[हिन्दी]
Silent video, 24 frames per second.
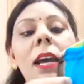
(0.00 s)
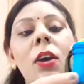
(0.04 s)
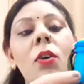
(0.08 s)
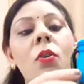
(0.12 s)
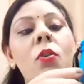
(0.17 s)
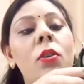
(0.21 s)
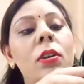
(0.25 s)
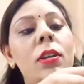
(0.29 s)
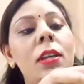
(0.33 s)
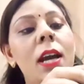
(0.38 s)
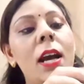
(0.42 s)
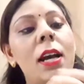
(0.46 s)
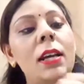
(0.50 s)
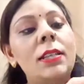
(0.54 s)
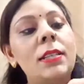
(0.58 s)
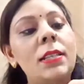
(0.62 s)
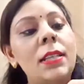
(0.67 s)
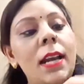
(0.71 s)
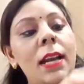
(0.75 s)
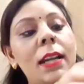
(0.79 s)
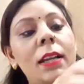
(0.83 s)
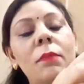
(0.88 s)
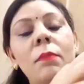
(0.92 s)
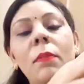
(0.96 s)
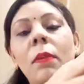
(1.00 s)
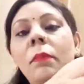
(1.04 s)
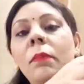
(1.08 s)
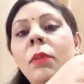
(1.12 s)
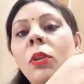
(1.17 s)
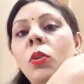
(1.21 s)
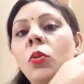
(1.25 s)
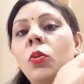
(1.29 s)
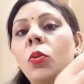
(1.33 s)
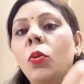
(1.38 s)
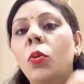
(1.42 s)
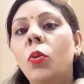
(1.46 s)
है और यहाँ साइड में
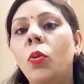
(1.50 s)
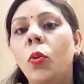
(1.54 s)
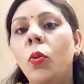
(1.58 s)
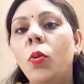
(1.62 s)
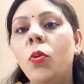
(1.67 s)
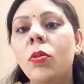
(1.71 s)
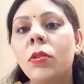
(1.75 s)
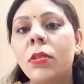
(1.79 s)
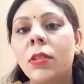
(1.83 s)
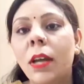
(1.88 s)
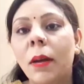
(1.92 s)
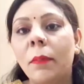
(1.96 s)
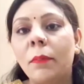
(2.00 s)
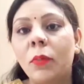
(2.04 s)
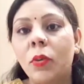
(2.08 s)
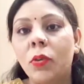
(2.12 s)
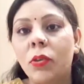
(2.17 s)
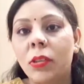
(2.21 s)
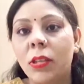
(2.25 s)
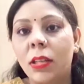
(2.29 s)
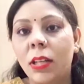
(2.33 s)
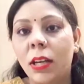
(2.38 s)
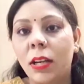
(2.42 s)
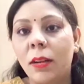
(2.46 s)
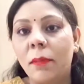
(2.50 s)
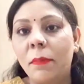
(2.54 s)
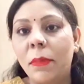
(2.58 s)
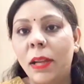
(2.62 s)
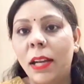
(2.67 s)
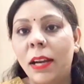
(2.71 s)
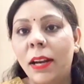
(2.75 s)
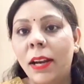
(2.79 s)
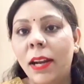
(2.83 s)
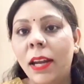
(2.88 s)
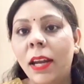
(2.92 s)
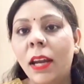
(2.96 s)
भी दो हुक्स आपको इस तरह
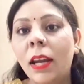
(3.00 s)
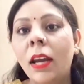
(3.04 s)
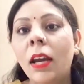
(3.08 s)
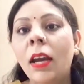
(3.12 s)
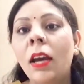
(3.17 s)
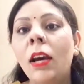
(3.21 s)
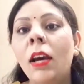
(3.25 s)
मिल रहे हैं